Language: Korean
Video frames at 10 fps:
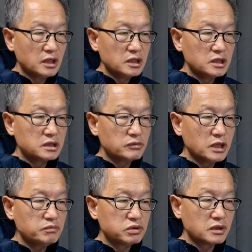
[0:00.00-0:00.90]

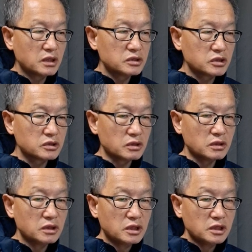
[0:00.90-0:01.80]
이승만이 분탕을 쳐서
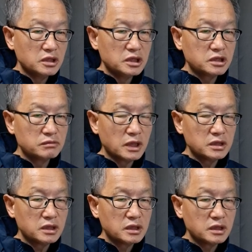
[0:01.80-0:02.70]
이승만